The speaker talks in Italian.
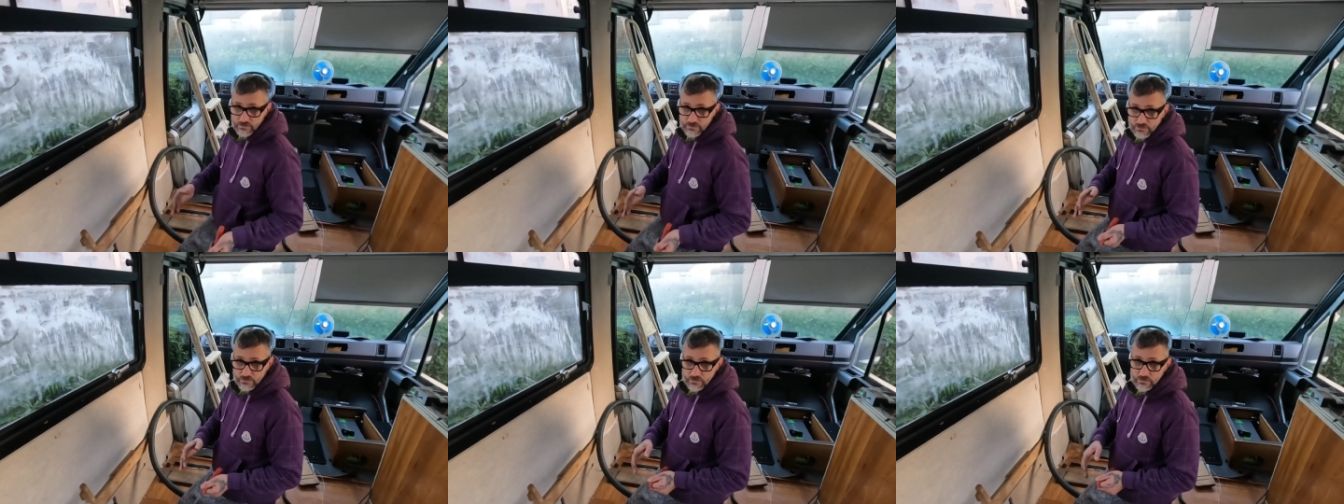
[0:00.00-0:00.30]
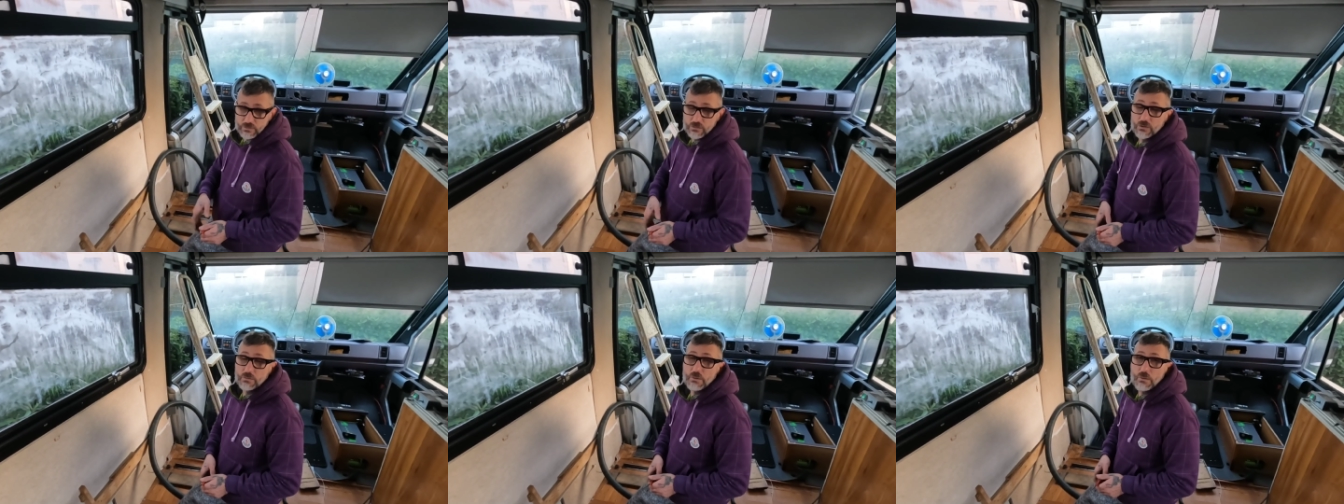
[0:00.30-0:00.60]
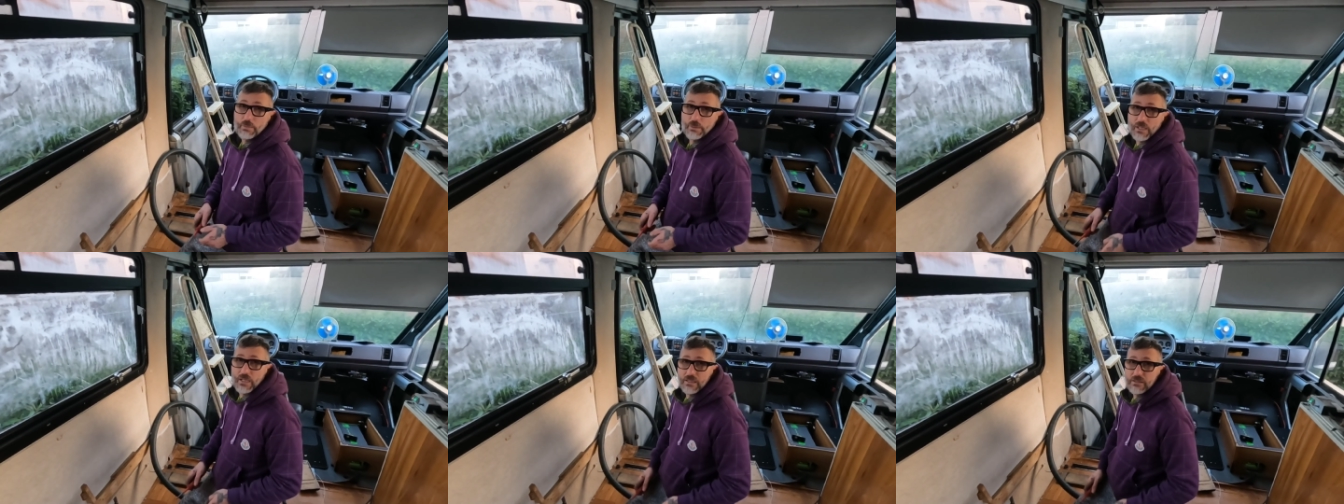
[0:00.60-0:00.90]
più immediata più come
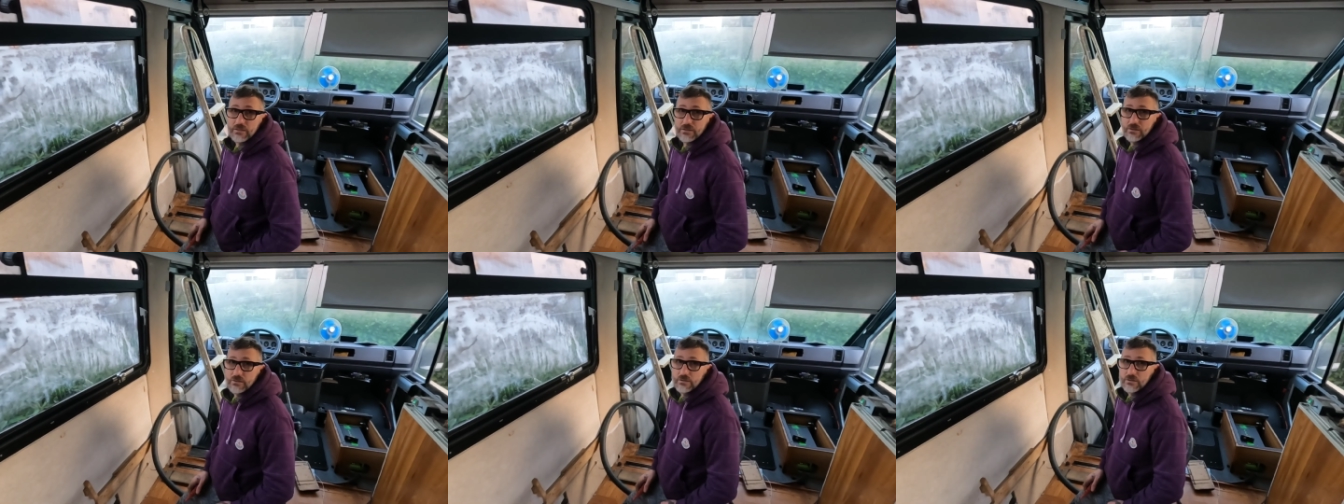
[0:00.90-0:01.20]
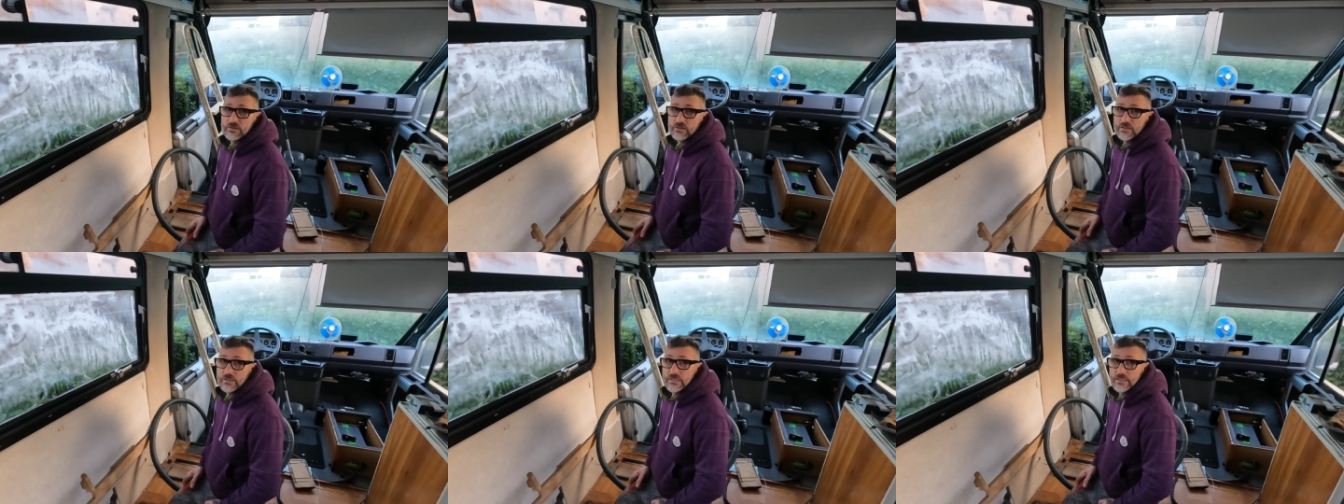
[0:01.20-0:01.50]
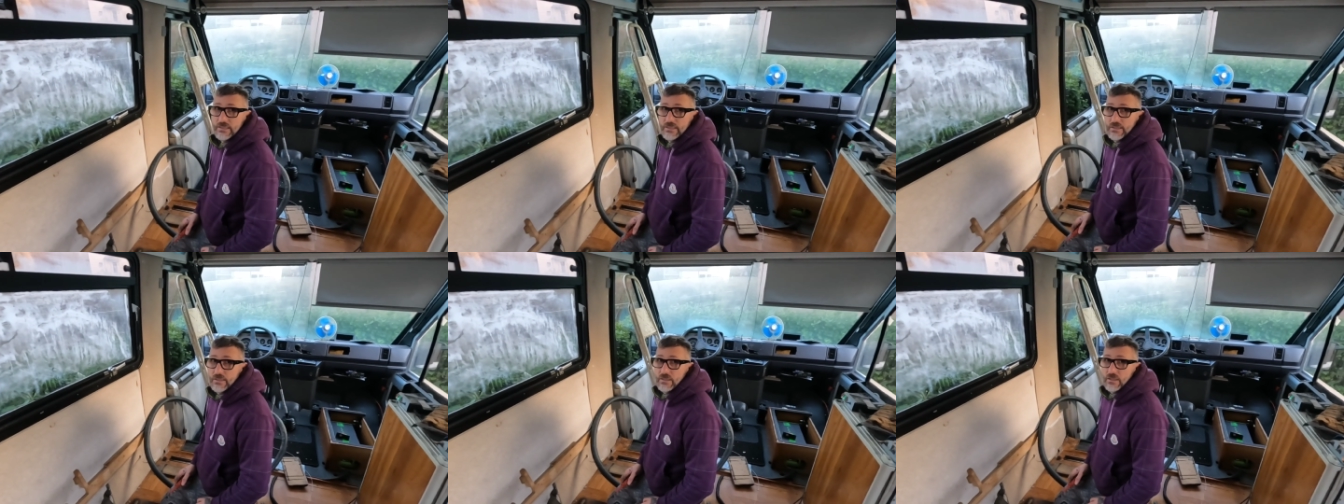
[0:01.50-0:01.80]
pratico. cosa
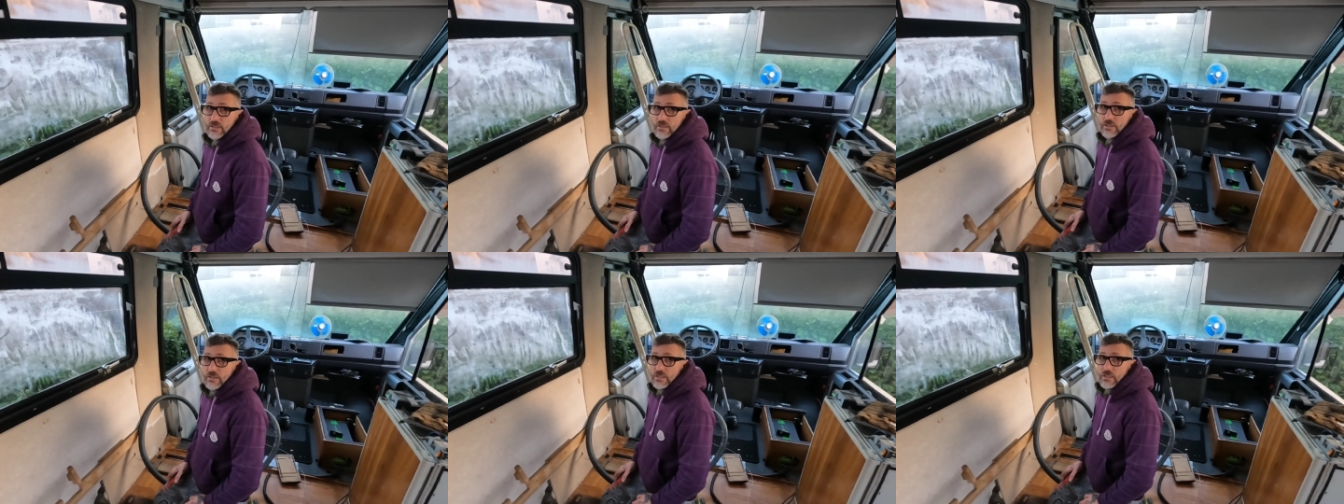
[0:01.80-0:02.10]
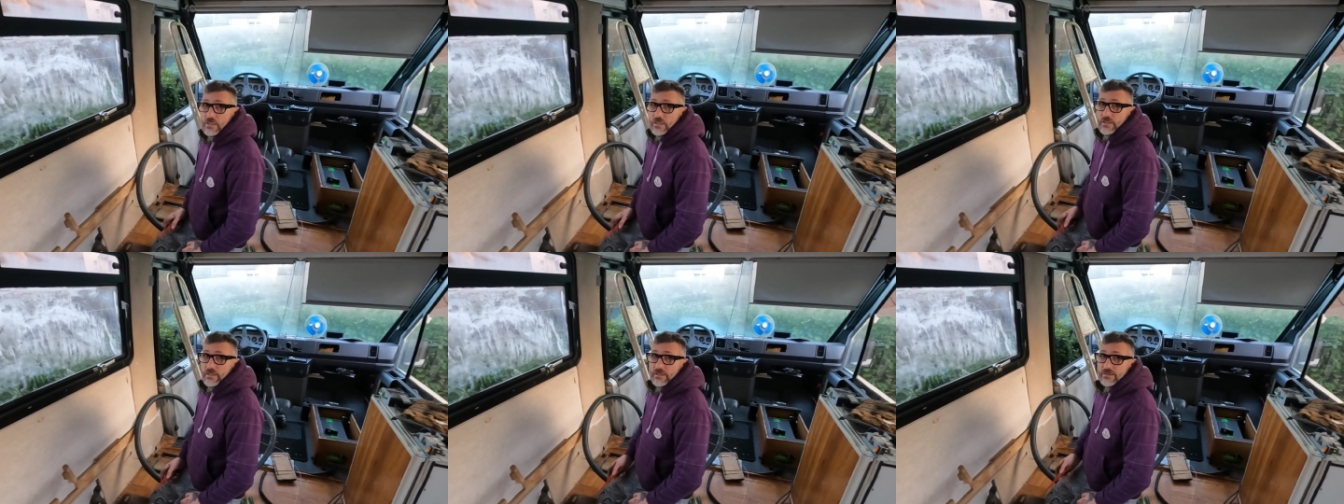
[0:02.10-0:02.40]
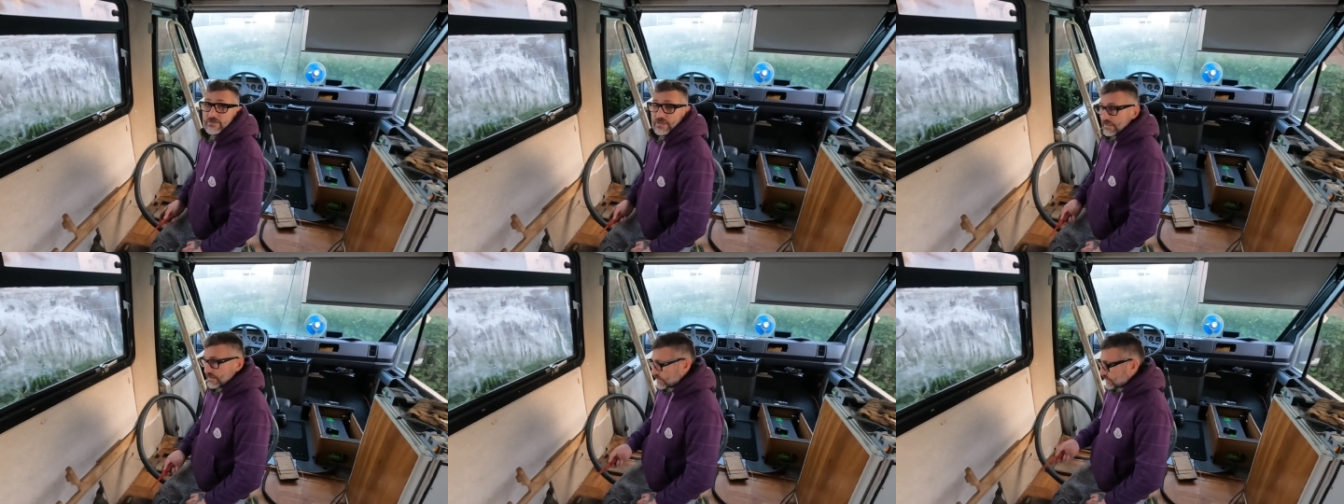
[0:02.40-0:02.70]
intendi più pratico
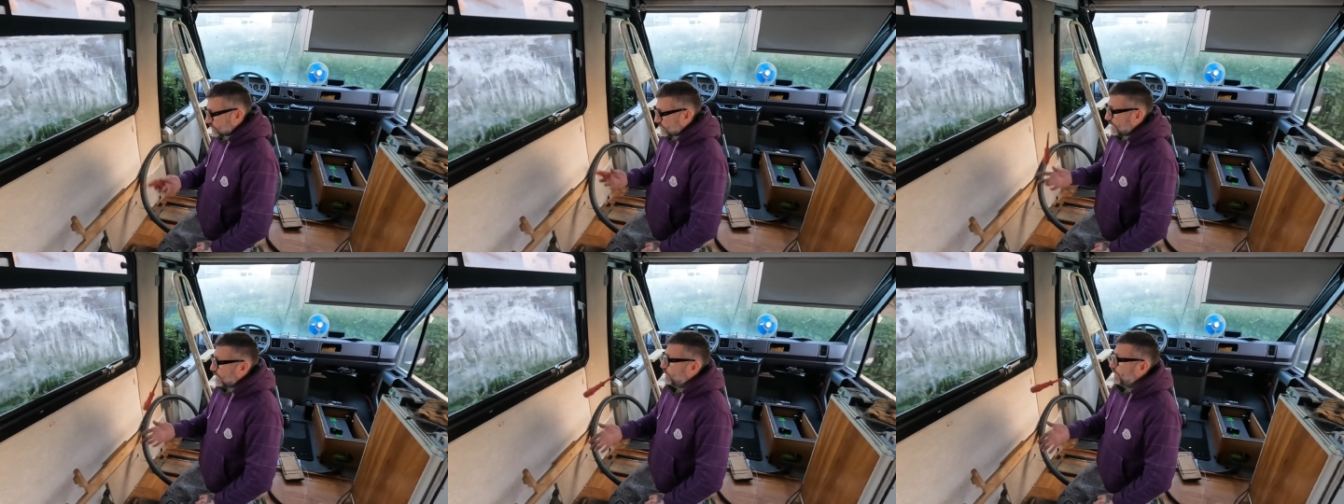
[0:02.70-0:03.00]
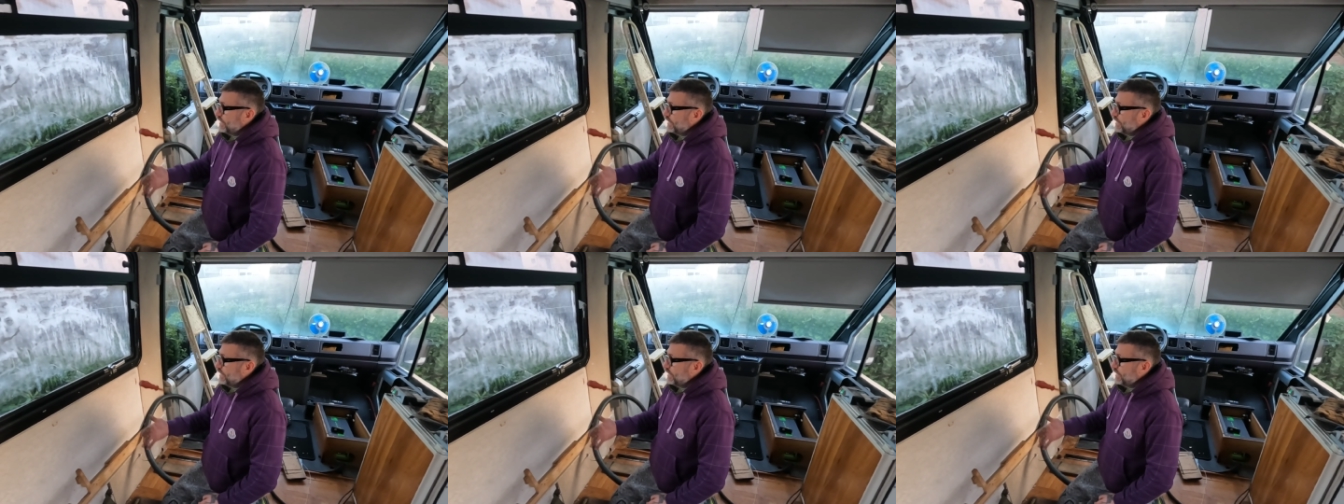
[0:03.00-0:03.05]
esatto e